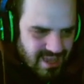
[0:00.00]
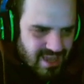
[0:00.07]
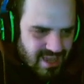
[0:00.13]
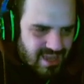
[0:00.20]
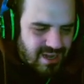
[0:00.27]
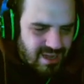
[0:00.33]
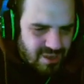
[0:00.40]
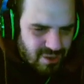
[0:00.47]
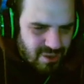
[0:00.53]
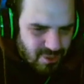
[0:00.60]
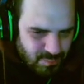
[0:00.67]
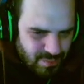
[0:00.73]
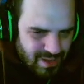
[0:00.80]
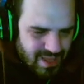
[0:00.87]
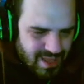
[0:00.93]
el
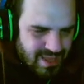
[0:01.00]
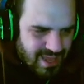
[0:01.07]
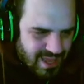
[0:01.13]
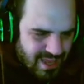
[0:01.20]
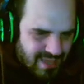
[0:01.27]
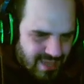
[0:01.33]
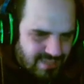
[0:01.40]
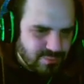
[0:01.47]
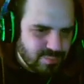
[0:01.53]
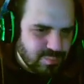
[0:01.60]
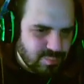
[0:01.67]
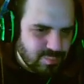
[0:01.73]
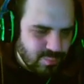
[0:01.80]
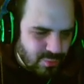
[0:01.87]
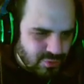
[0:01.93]
roleplay es
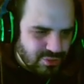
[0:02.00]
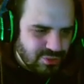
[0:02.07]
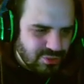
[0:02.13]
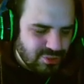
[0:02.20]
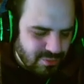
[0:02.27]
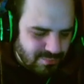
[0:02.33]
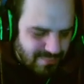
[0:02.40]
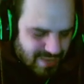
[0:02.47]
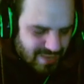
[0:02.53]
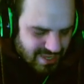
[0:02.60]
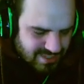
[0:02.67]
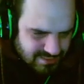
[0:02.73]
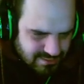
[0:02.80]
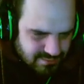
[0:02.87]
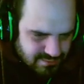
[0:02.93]
mucho
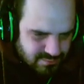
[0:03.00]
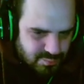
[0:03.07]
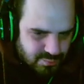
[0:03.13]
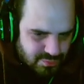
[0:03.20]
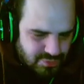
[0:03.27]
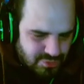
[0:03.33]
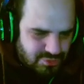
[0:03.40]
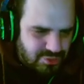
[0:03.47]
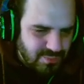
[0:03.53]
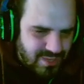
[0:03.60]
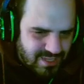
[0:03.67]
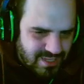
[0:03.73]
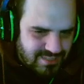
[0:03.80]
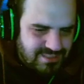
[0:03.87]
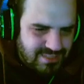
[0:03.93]
más, mucho
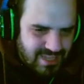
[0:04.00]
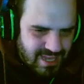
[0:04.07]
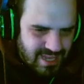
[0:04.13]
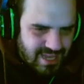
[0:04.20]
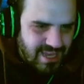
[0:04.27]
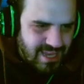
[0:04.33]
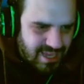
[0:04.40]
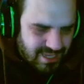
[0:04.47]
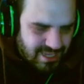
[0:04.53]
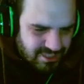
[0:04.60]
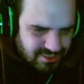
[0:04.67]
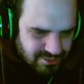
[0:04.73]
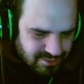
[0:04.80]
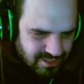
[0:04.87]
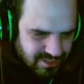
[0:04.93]
más que
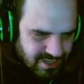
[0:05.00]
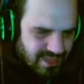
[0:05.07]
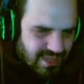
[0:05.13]
eso.